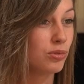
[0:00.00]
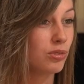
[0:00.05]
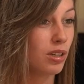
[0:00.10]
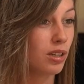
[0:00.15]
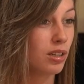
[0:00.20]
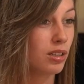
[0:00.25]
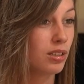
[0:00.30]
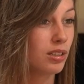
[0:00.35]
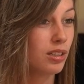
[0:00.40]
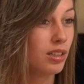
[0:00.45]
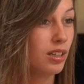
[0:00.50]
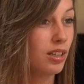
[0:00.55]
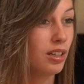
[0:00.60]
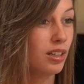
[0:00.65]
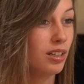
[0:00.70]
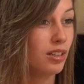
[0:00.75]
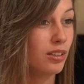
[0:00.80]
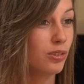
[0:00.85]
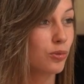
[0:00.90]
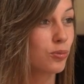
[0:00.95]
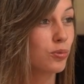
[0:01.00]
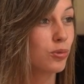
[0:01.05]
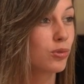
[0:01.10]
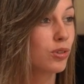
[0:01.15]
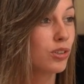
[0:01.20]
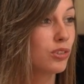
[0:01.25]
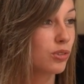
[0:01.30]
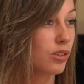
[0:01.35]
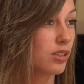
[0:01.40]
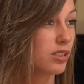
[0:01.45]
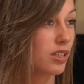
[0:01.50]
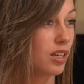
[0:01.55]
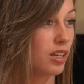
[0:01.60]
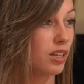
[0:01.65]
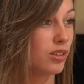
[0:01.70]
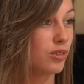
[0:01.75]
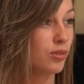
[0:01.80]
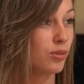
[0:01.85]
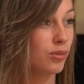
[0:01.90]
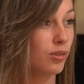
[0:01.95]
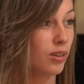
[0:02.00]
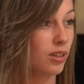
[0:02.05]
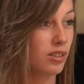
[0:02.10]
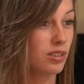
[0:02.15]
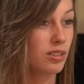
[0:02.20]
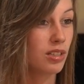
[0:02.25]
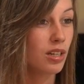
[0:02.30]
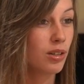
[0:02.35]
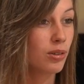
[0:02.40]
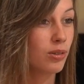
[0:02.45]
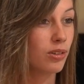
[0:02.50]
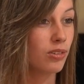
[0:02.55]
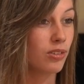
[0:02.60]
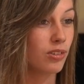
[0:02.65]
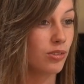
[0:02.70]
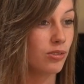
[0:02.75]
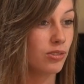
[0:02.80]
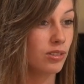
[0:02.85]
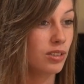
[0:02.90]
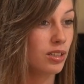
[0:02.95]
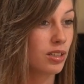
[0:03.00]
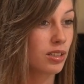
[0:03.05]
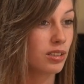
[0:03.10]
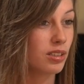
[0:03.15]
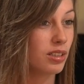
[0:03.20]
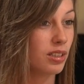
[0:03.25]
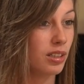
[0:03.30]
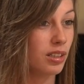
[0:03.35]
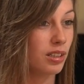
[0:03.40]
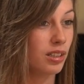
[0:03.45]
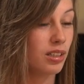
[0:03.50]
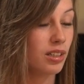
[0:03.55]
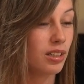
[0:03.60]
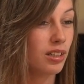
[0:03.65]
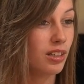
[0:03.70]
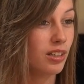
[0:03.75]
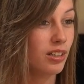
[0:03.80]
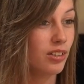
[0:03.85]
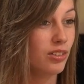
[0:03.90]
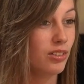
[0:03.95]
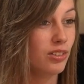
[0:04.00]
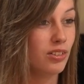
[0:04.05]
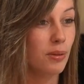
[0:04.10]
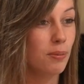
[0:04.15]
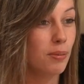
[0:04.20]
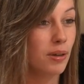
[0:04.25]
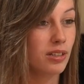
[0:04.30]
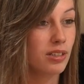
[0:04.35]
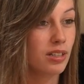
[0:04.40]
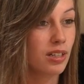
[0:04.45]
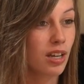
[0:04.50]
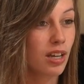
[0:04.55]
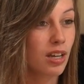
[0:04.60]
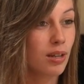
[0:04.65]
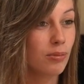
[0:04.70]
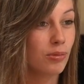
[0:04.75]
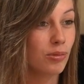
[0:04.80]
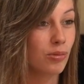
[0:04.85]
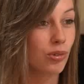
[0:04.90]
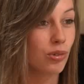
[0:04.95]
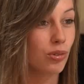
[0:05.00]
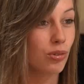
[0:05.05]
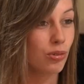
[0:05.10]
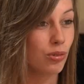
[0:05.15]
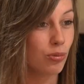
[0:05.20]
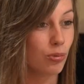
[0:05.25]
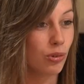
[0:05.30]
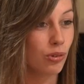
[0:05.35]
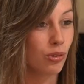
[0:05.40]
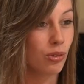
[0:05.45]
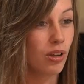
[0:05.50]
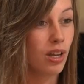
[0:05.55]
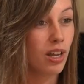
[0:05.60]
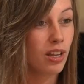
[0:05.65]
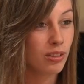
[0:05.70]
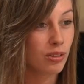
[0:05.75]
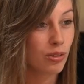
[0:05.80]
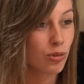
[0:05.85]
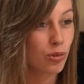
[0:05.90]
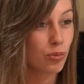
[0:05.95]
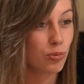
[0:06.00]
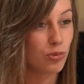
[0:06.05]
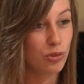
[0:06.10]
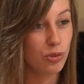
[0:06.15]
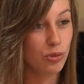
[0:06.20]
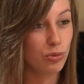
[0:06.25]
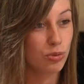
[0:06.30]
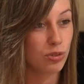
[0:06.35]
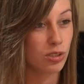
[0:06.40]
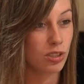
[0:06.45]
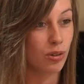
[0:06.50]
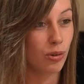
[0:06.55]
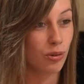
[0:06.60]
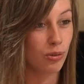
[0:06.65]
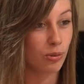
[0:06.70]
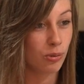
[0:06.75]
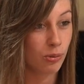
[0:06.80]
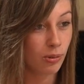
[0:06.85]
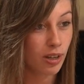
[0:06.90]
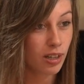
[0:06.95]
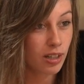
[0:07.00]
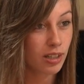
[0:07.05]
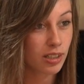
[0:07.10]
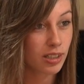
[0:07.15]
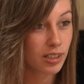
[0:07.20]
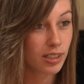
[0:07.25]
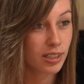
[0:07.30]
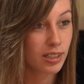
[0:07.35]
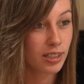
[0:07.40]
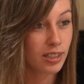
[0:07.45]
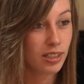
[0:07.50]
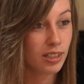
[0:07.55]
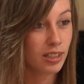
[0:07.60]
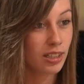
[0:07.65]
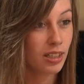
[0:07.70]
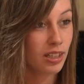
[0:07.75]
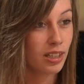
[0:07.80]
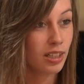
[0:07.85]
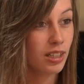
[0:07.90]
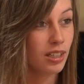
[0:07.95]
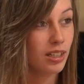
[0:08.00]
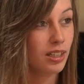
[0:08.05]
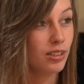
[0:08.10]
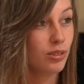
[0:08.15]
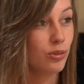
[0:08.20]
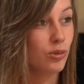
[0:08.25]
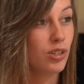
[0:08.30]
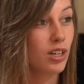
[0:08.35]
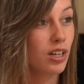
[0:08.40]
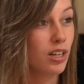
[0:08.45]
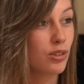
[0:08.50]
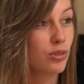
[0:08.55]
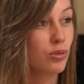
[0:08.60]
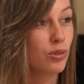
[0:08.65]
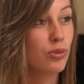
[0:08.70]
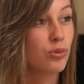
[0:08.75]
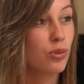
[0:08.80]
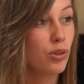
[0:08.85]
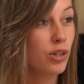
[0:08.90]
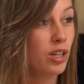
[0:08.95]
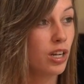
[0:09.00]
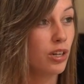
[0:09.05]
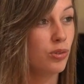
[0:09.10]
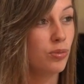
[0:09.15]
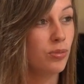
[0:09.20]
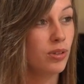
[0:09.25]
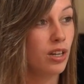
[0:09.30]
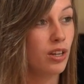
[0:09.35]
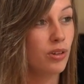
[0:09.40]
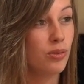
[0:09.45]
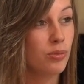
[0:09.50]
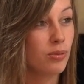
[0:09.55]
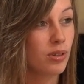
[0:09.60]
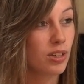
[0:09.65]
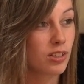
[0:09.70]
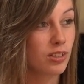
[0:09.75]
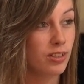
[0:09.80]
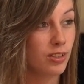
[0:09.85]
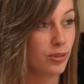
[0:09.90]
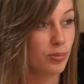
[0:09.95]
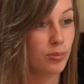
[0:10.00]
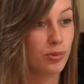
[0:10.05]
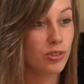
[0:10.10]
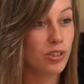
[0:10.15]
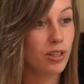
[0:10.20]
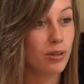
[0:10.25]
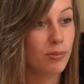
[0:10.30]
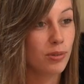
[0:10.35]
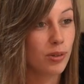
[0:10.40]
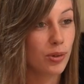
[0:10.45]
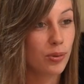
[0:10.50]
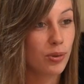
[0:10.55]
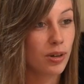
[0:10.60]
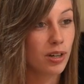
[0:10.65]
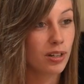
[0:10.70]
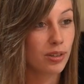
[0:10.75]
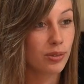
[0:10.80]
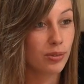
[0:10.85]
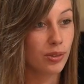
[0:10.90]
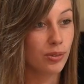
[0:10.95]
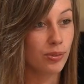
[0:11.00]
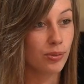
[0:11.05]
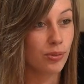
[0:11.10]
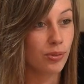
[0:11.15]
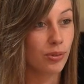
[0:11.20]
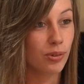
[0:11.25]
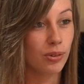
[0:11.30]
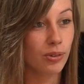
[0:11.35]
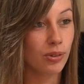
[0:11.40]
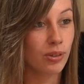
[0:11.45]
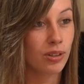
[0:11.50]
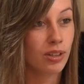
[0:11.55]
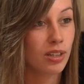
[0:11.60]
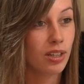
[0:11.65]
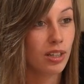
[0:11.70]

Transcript: ça. Donc pourquoi tu restes avec, euh, avec ça quoi Je veux dire, c'est, je dis c'est pas gérable. Donc euh, pendant un an, je me suis douchée dans le noir. Je veux dire, la seule fois où il allumait la lumière, j'ai explosé le miroir quoi. Donc euh,